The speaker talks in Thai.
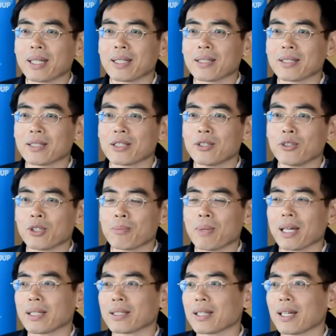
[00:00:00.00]
ศสัมพันธ์
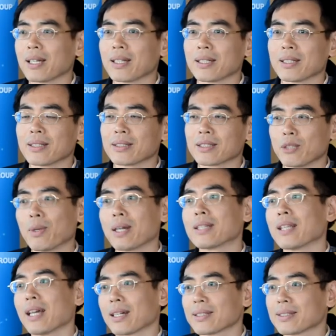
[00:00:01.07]
โดยผ่านทางท
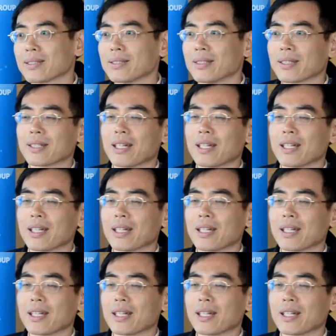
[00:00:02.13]
วารหนัก